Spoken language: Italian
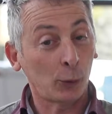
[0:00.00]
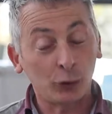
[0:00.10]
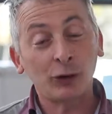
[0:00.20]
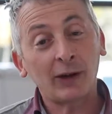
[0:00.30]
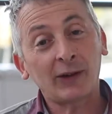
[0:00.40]
La
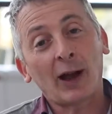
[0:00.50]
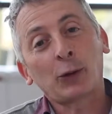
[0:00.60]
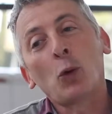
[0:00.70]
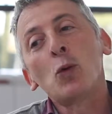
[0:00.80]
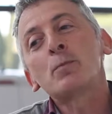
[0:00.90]
cucina è
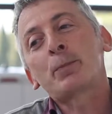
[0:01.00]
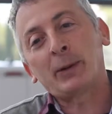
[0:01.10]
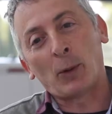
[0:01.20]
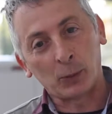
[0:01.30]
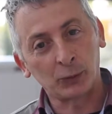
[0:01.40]
stato un
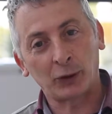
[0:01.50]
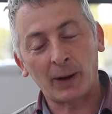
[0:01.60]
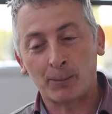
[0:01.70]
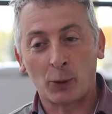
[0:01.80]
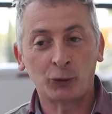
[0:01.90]
primo punto
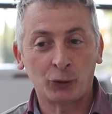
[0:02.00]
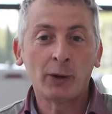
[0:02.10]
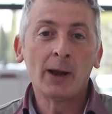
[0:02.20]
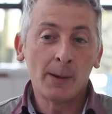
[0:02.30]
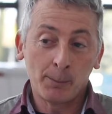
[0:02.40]

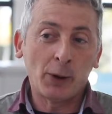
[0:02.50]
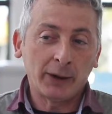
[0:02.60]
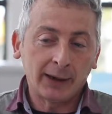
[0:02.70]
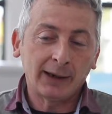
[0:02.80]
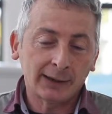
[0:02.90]
d'appoggio,
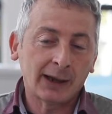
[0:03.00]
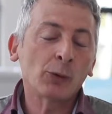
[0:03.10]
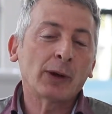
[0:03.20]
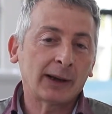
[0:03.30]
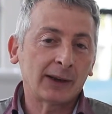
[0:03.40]
poi in
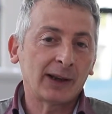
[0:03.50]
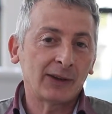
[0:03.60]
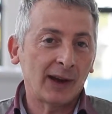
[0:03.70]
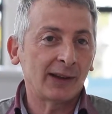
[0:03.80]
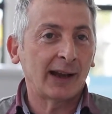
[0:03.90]
realtà una grande
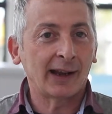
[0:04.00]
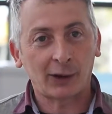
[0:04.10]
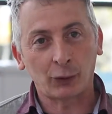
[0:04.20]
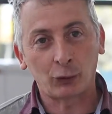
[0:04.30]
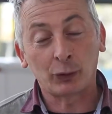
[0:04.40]
azienda che
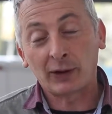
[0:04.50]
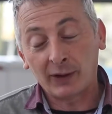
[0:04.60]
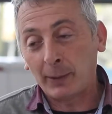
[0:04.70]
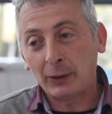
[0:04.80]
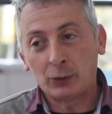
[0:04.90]
è cresciuta
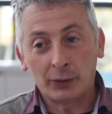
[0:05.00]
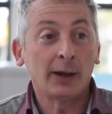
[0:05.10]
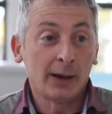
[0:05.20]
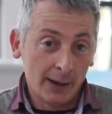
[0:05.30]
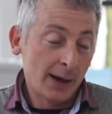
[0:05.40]
insieme a
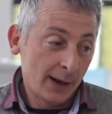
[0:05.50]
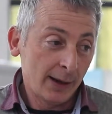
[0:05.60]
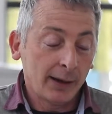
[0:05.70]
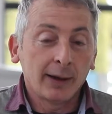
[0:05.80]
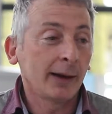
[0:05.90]
noi
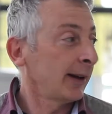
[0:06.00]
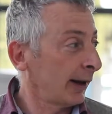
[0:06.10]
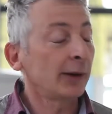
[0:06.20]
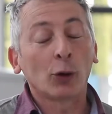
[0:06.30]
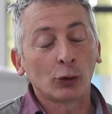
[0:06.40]

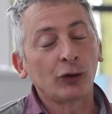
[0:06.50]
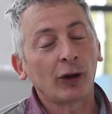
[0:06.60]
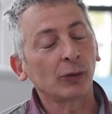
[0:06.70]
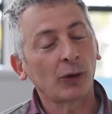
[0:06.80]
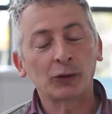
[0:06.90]
eh, ed
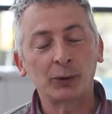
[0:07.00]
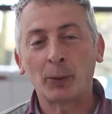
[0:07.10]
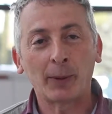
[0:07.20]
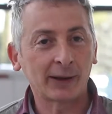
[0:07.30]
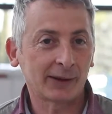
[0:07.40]
oggi è un
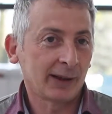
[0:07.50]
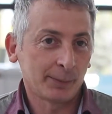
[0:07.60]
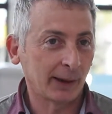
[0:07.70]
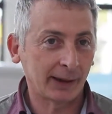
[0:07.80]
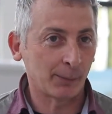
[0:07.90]
ottimo
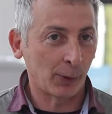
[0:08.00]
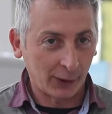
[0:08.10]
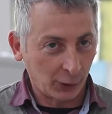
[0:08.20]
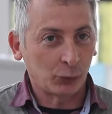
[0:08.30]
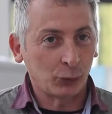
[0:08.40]
partner perché
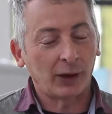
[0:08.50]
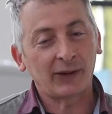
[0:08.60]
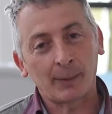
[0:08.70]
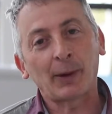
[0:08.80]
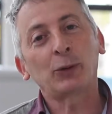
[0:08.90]
poi è cresciuta
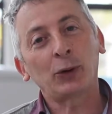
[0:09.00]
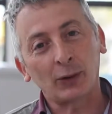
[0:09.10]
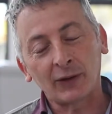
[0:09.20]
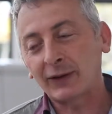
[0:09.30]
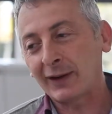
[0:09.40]
insieme a noi
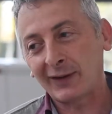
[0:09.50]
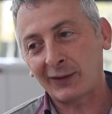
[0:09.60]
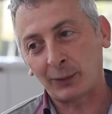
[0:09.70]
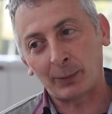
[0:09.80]
con le stesse